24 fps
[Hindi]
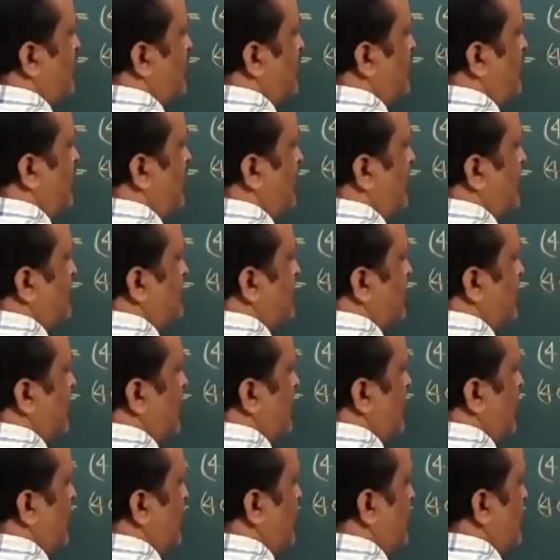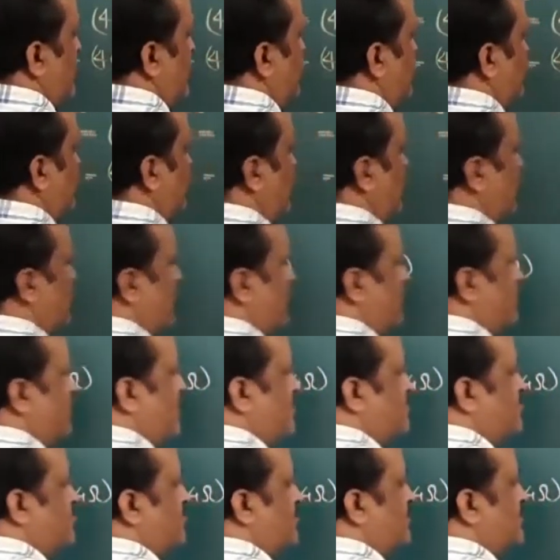डिग्री सेंटीग्रेड यानी हमारे पास
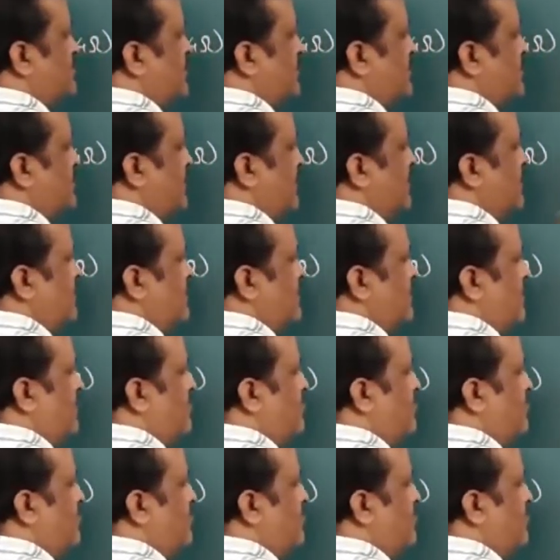जो रिजल्ट आएगा क्या